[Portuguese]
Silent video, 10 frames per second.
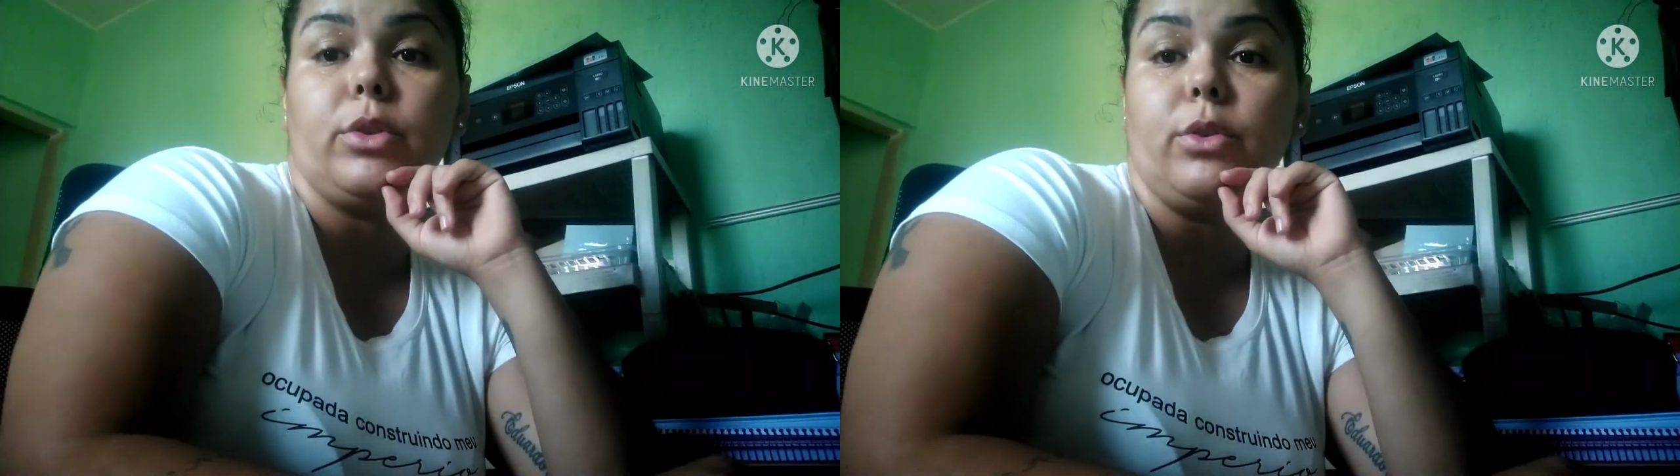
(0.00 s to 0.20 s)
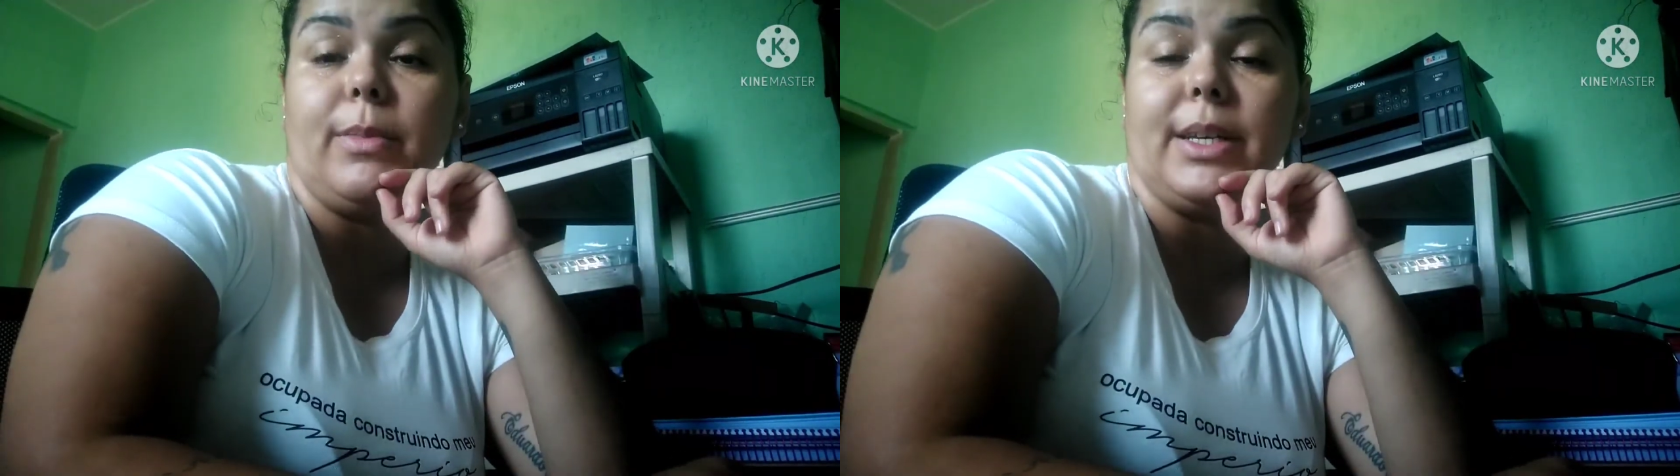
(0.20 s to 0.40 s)

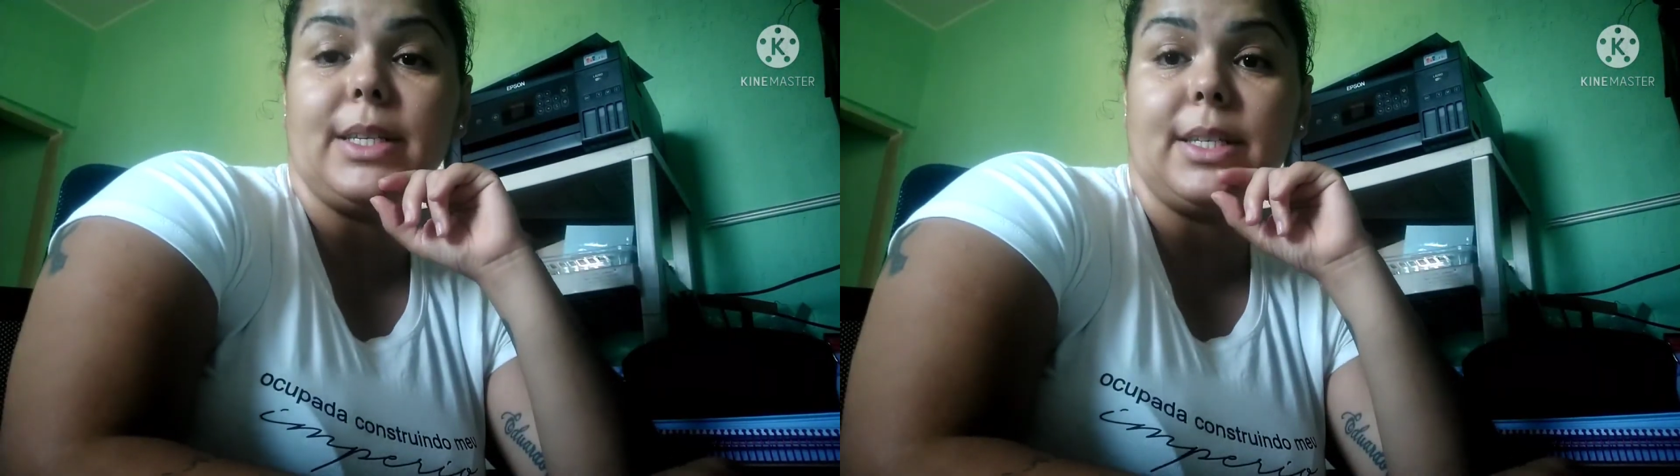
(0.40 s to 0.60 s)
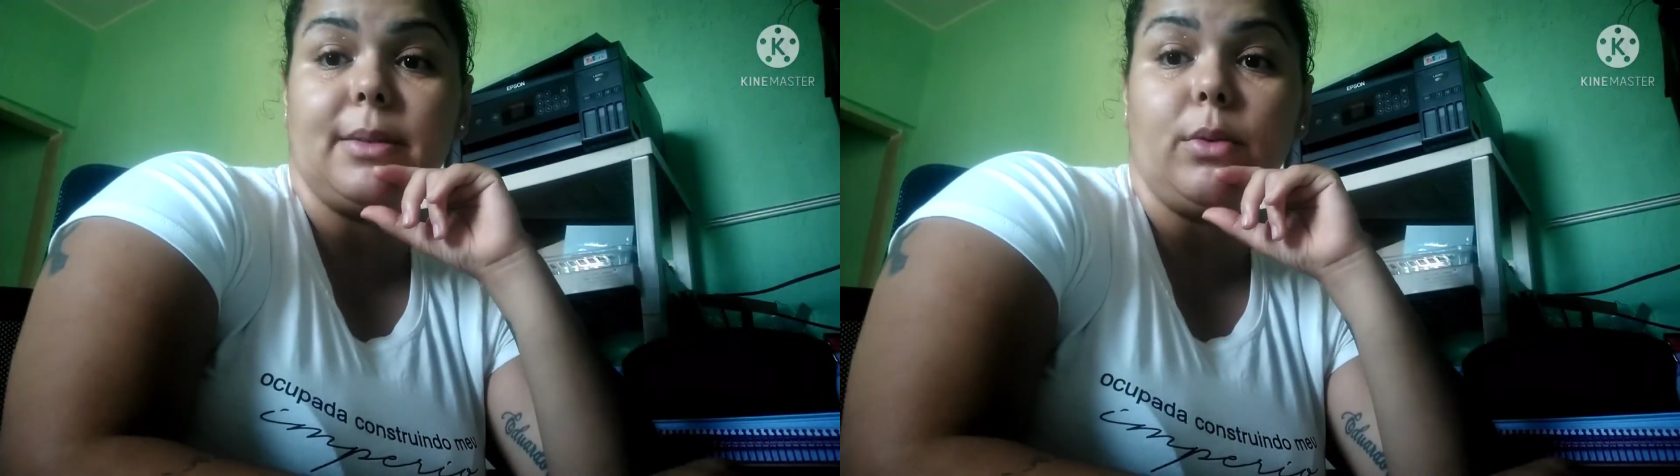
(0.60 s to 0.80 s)
estou
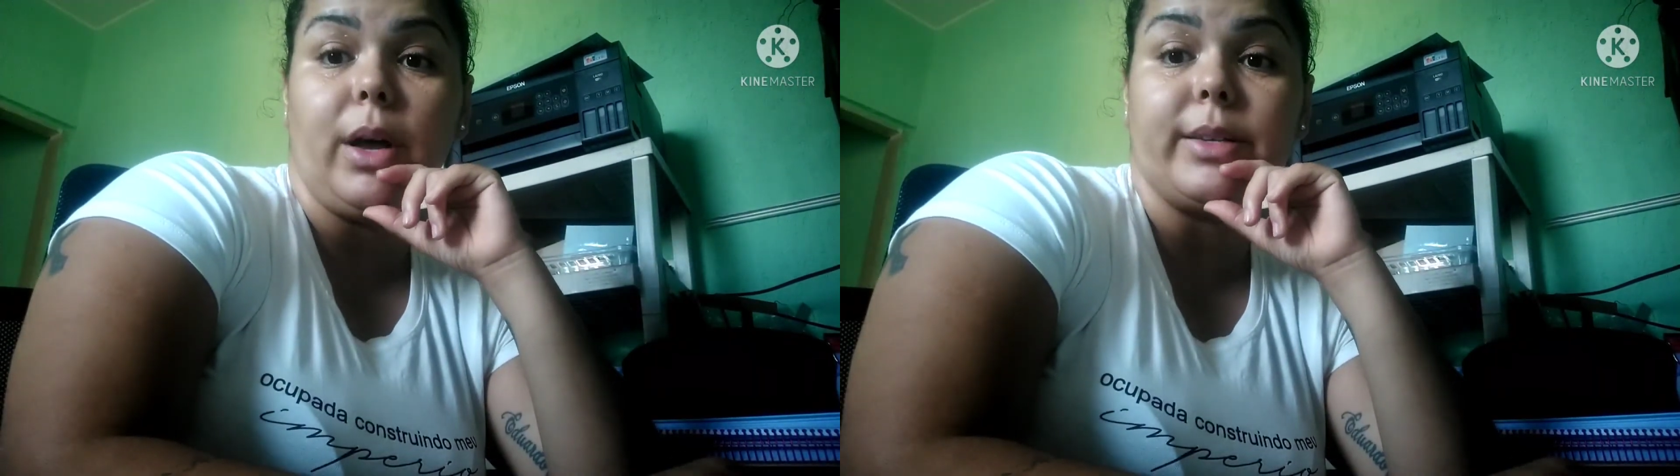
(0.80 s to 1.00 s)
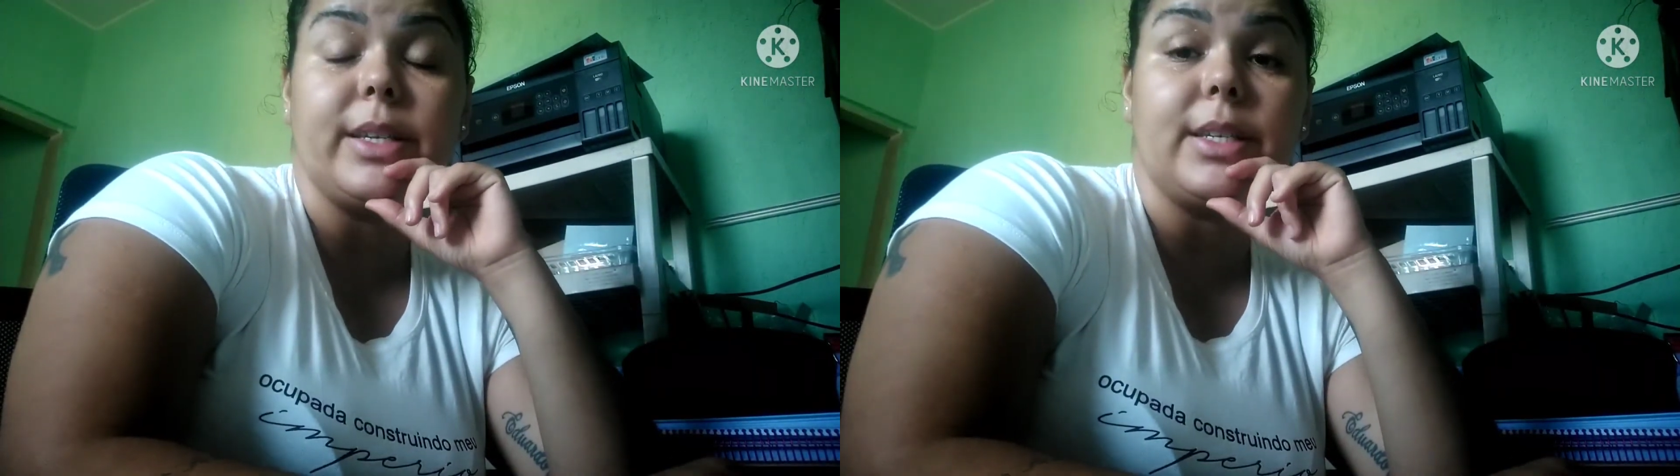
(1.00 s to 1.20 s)
mais
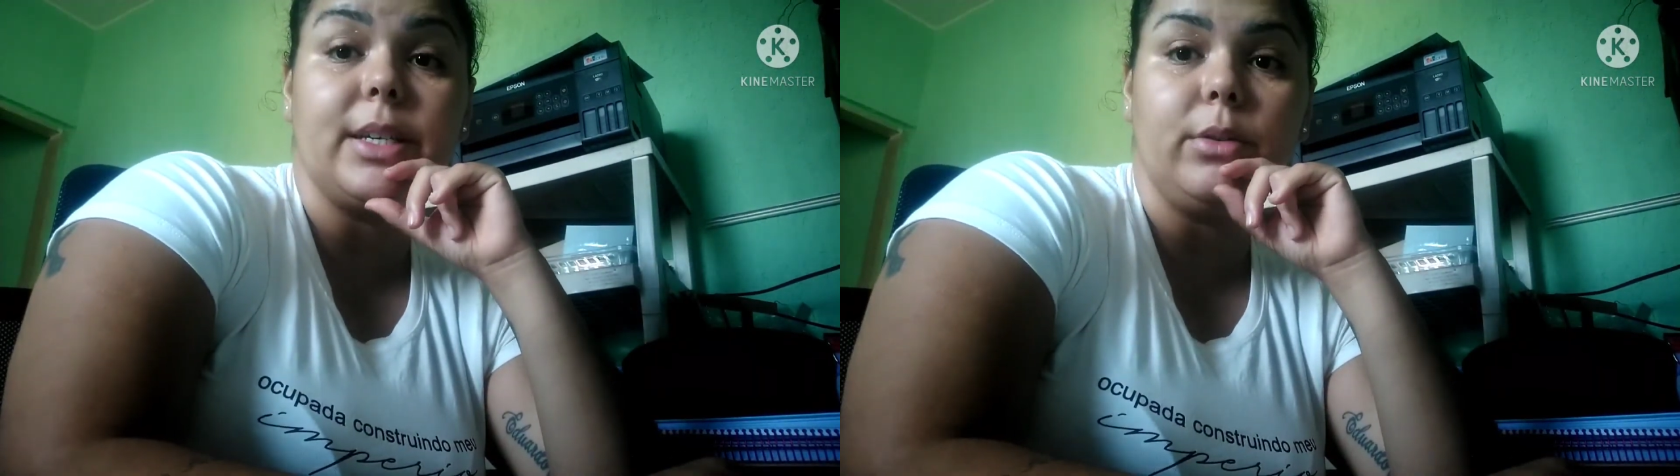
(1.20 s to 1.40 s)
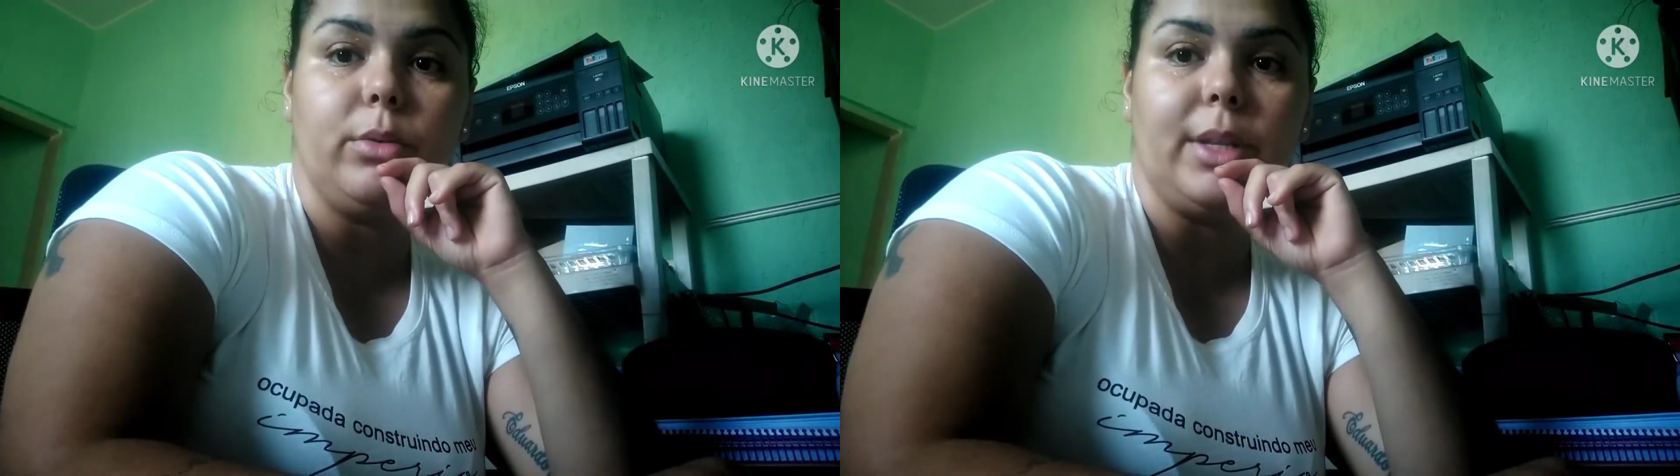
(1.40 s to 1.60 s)

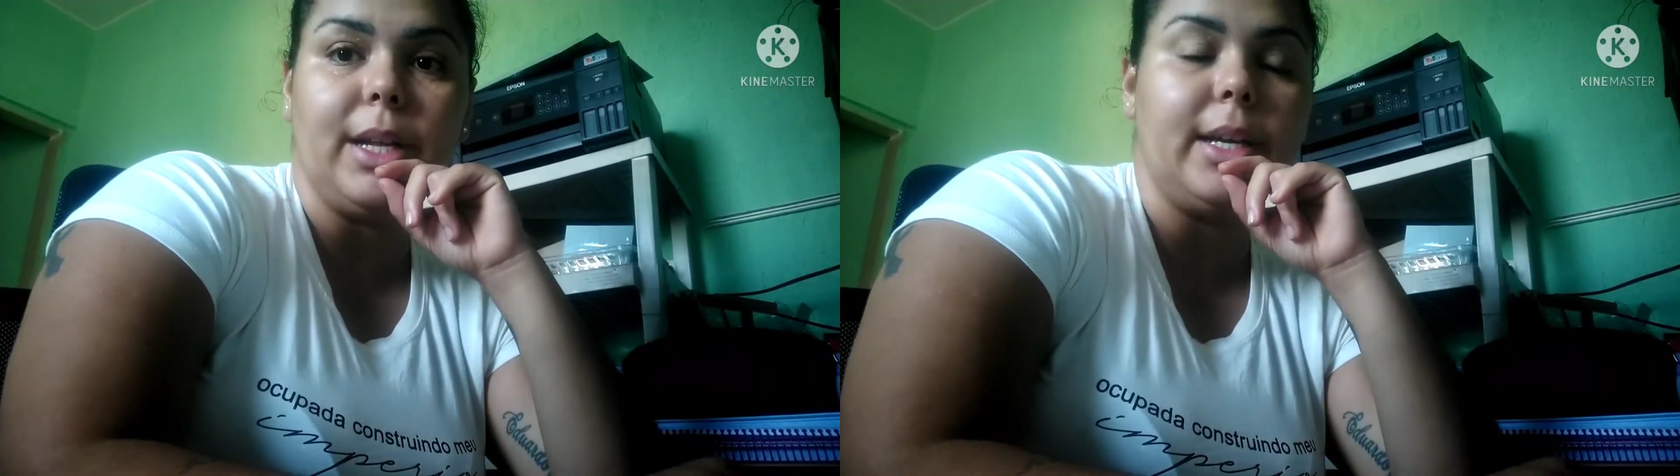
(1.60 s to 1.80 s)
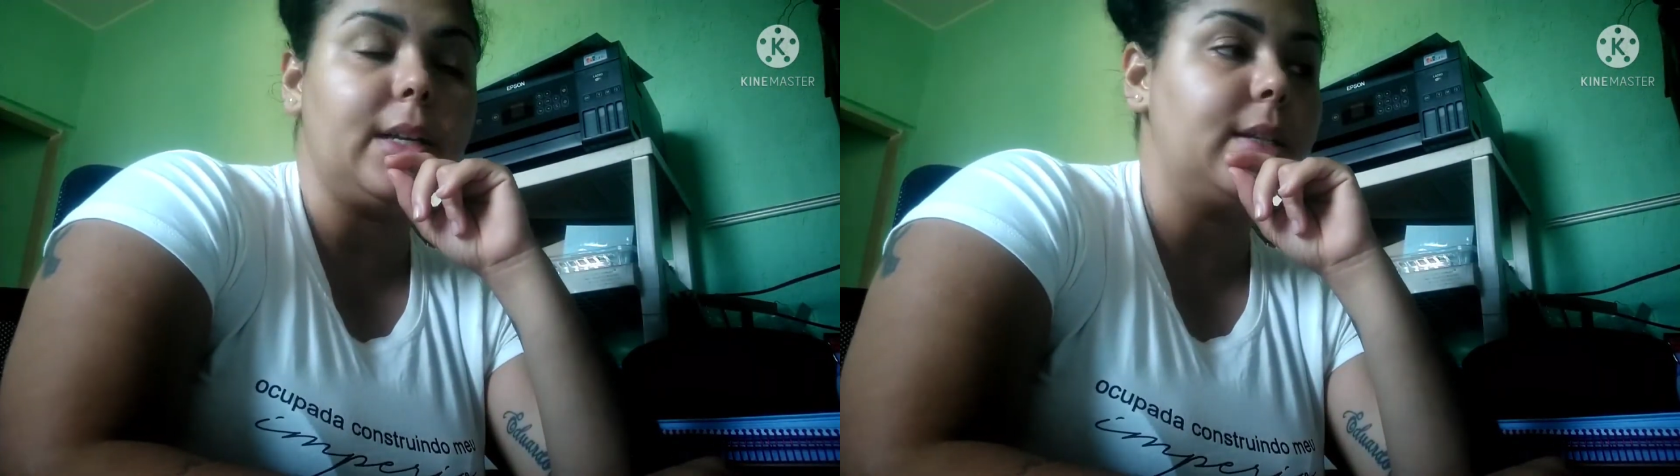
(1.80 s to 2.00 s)
acessando o
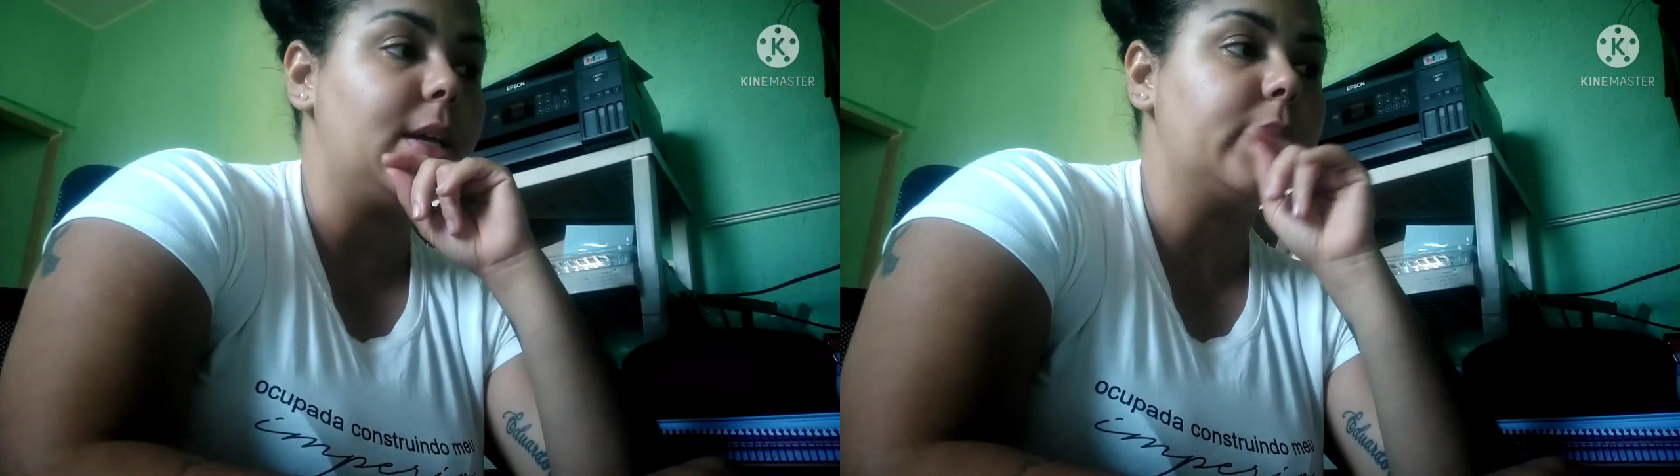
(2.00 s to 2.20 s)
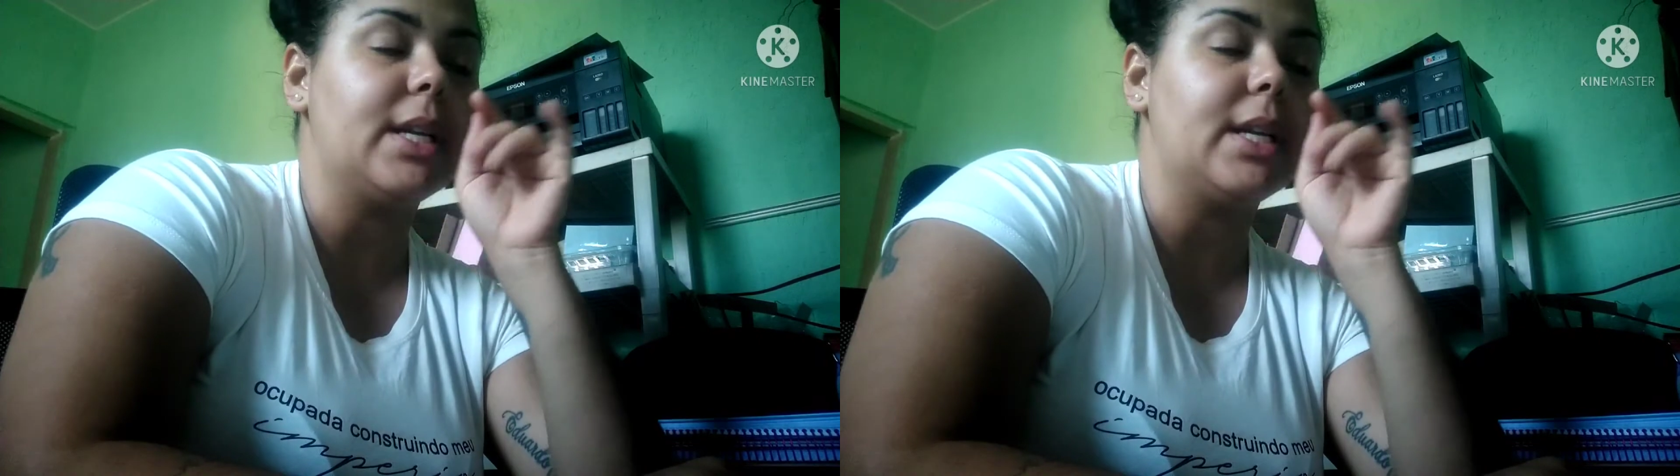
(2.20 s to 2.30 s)
Telegram, tá?